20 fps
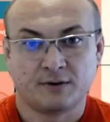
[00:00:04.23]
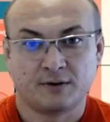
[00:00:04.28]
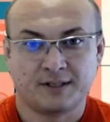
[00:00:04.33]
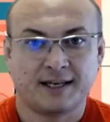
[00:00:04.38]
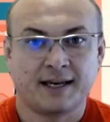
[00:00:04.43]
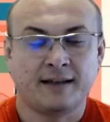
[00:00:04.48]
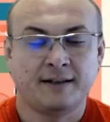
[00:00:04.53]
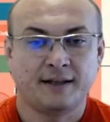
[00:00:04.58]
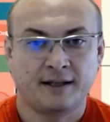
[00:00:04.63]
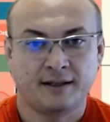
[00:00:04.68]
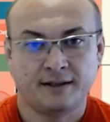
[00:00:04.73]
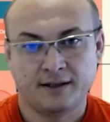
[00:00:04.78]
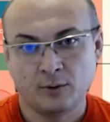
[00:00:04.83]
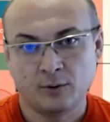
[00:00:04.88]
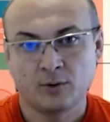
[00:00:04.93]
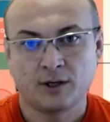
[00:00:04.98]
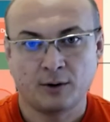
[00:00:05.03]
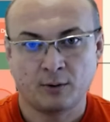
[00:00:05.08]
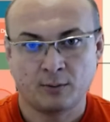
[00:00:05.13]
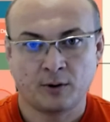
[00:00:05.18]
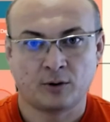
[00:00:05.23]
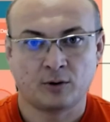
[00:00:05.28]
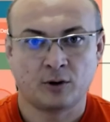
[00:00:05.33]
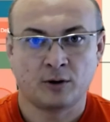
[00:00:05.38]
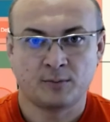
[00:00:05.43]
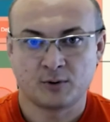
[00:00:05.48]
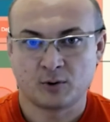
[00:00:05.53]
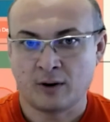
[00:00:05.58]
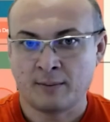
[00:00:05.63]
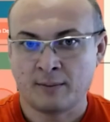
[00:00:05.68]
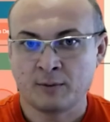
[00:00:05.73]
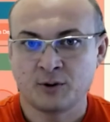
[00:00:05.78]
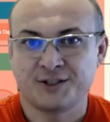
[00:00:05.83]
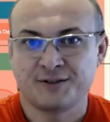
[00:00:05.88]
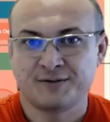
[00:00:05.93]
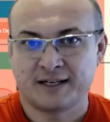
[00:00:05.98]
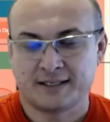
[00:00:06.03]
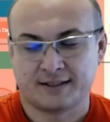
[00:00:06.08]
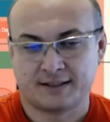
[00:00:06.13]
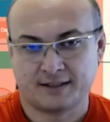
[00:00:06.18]
Se você quer entender o que é o prodops, ou a
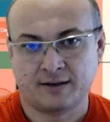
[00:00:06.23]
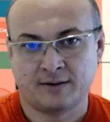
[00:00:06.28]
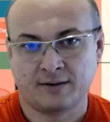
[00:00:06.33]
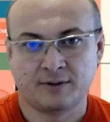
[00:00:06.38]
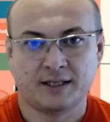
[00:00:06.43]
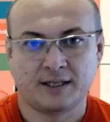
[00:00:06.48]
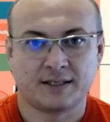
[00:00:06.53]
motivação